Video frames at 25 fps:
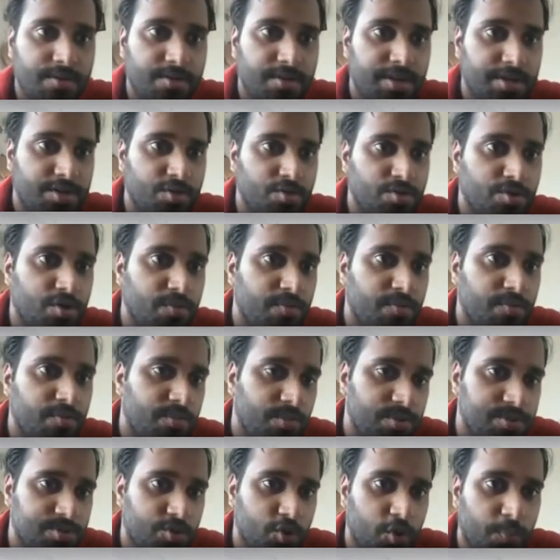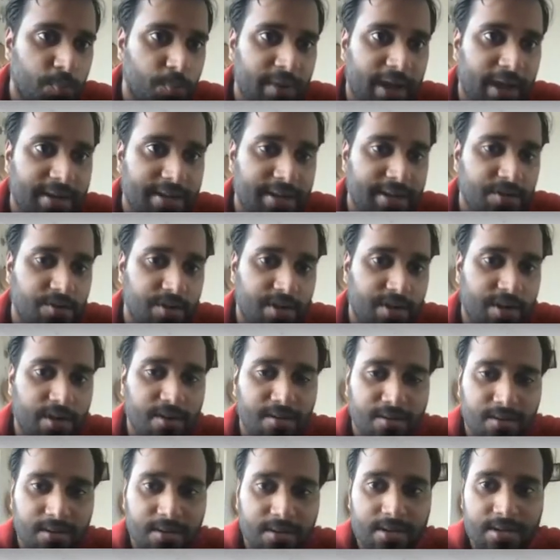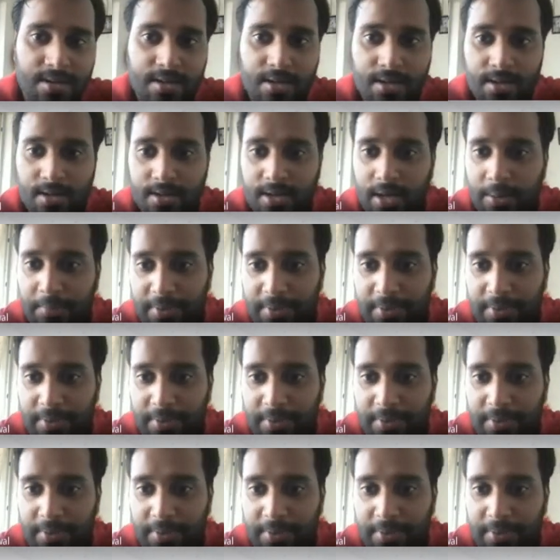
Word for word: रितु तुम उस ग्रुप में एडेड हो क्या uh,